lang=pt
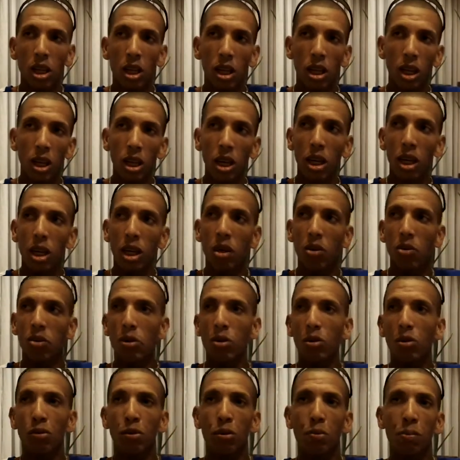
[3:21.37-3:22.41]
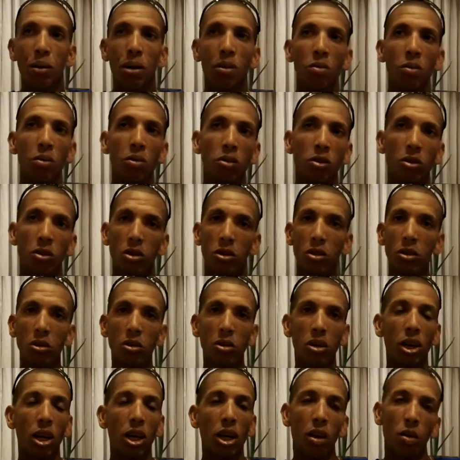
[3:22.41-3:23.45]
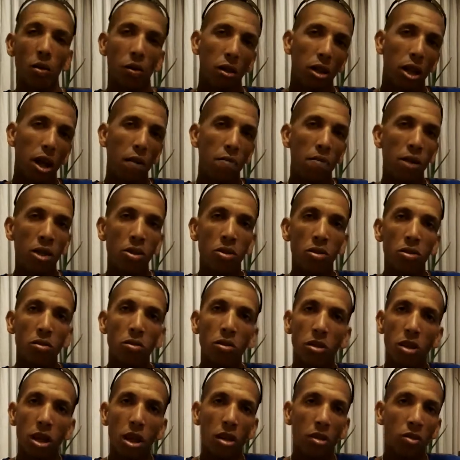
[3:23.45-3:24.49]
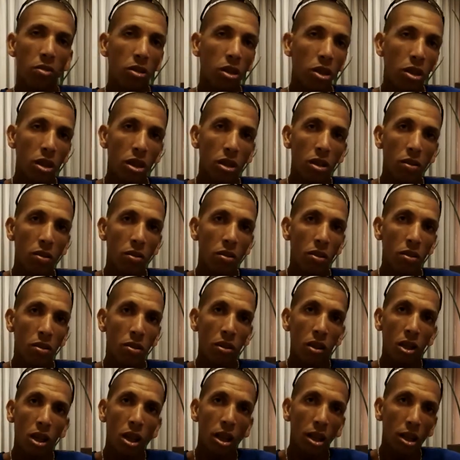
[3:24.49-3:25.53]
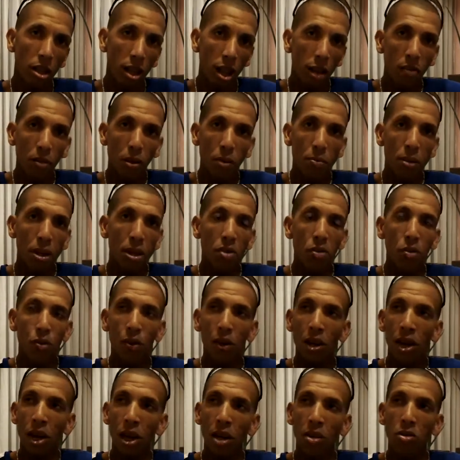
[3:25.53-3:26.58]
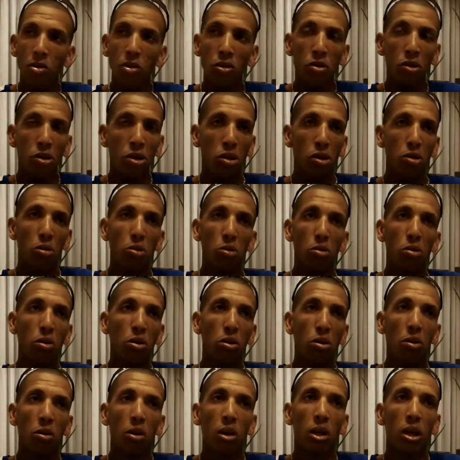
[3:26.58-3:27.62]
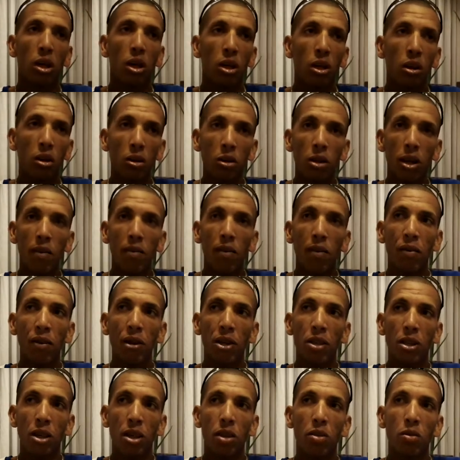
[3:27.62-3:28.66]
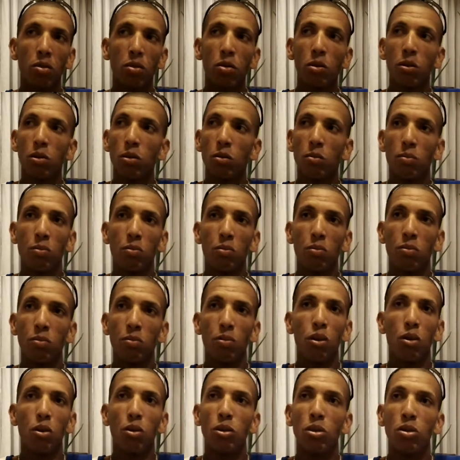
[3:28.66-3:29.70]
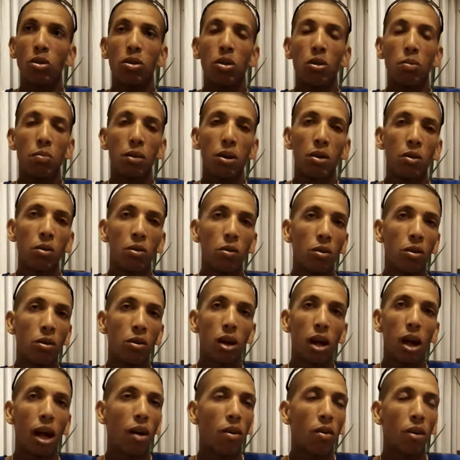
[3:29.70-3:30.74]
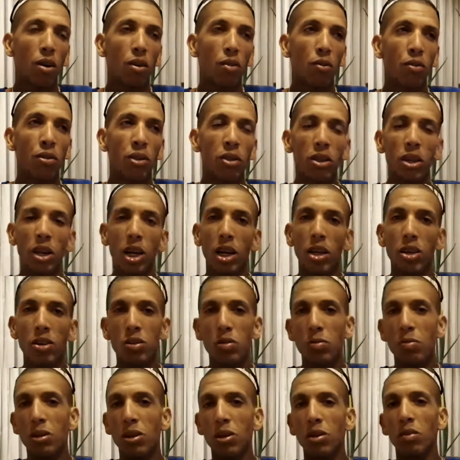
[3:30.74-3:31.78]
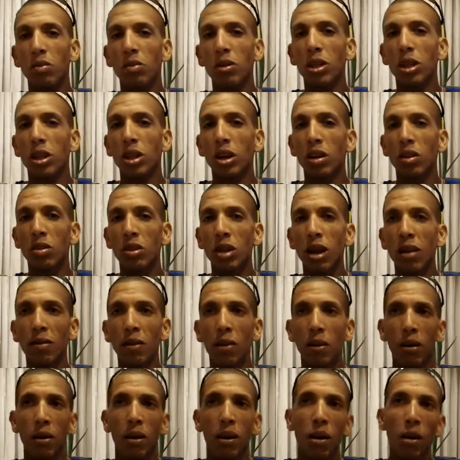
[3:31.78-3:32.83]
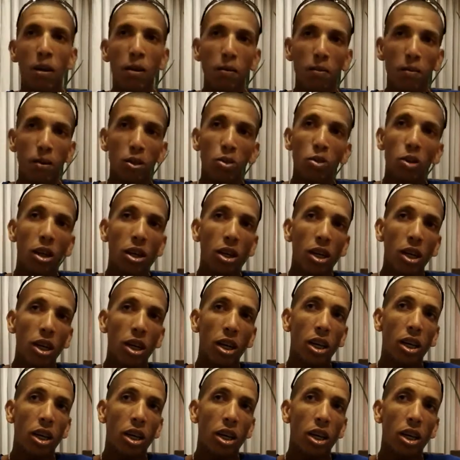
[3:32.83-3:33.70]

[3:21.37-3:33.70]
E quando eu fui para Londres eu cheguei a rodar mais de 200, então tava bem diferente. Tiros eu eu estava fazendo 12 de mil, agora eu fiz 6 de mil, então tava. Só que